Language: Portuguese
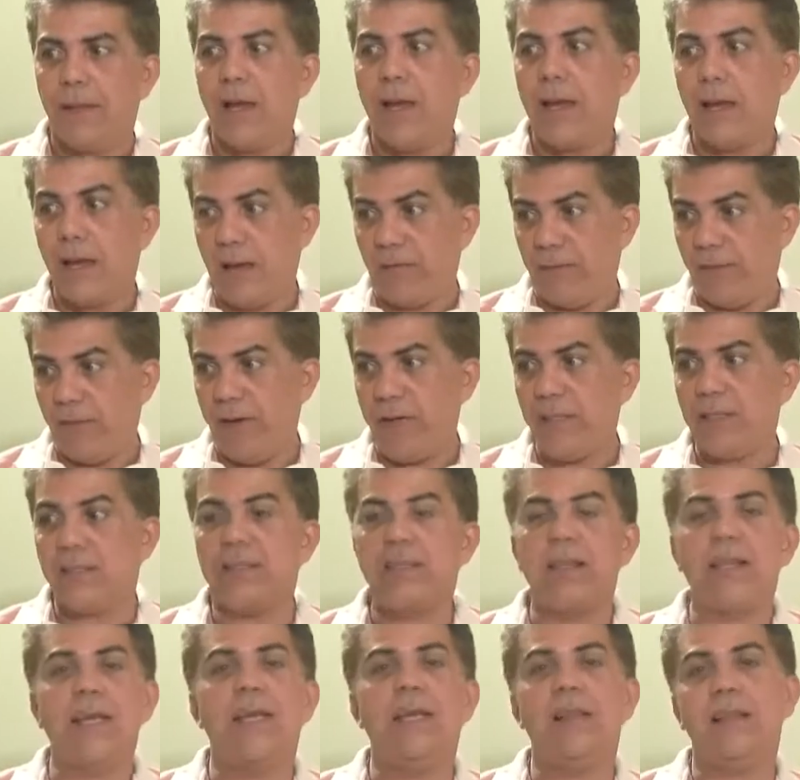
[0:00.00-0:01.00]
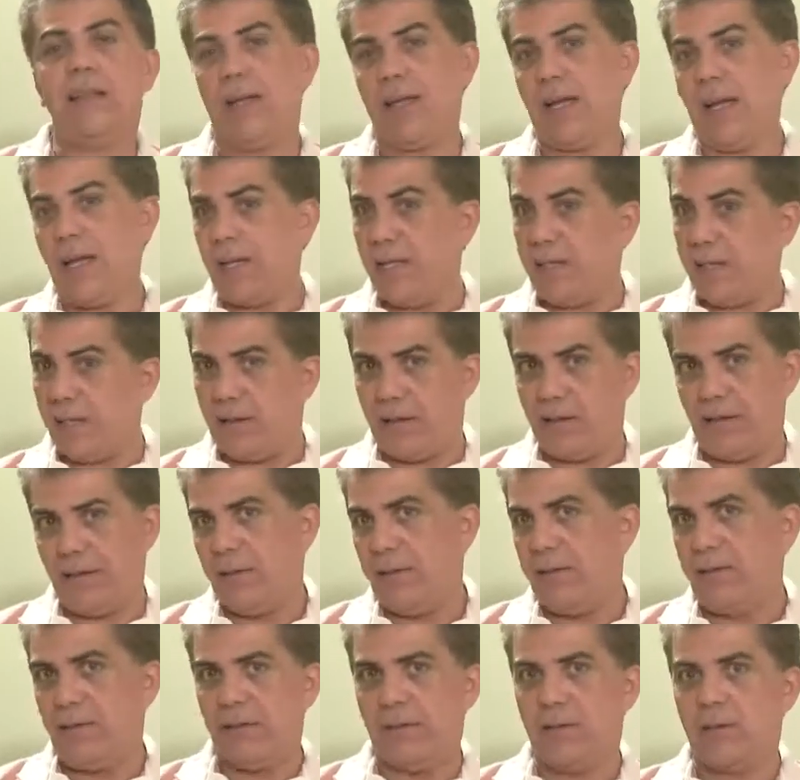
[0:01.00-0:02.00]
E é francês, né? Aí, ó.
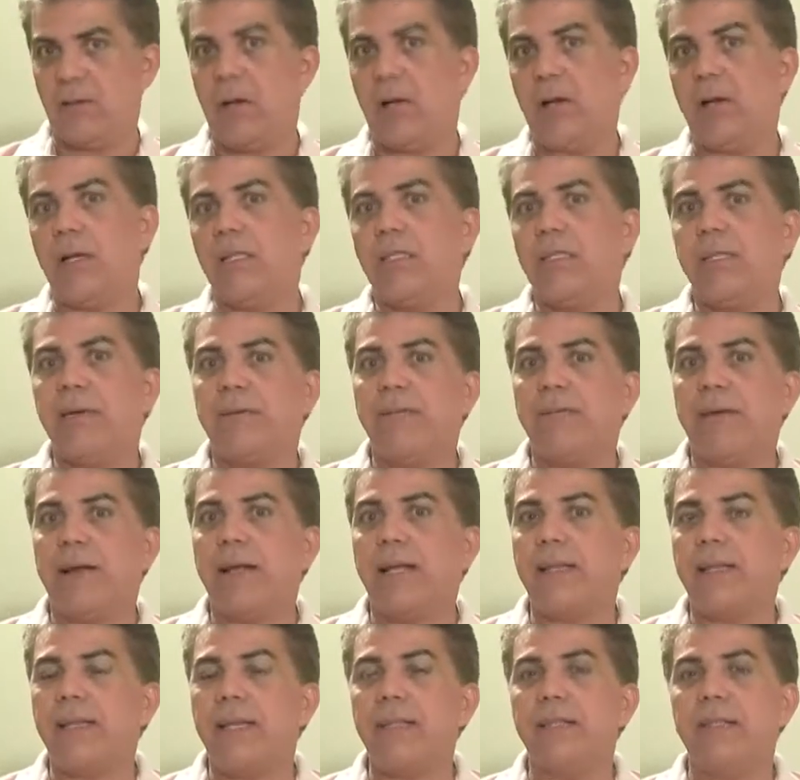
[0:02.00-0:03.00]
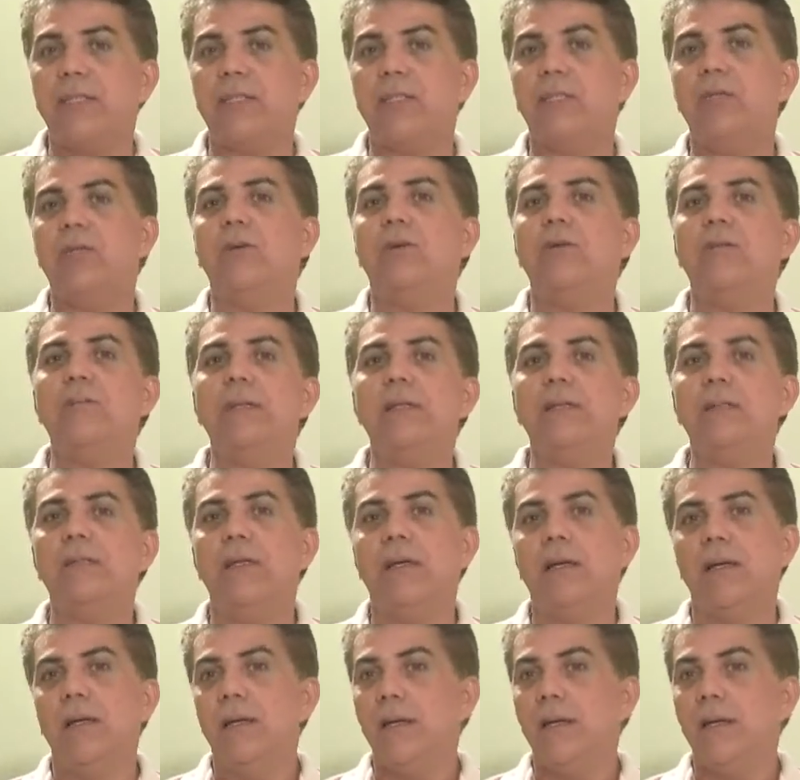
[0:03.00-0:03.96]
Solange que fala 10 idiomas.